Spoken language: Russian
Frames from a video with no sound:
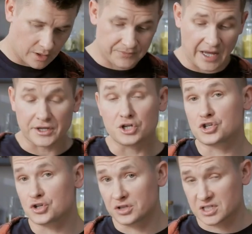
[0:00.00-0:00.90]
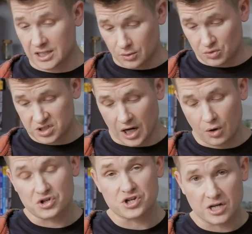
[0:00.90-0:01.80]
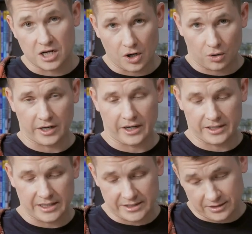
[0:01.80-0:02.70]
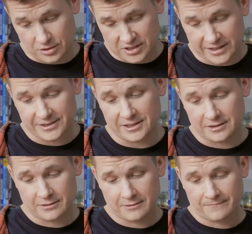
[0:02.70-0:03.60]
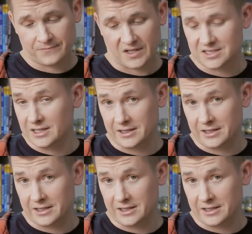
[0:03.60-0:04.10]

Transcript: Да, и еще эта закуска очень легкая для тех, кто следит за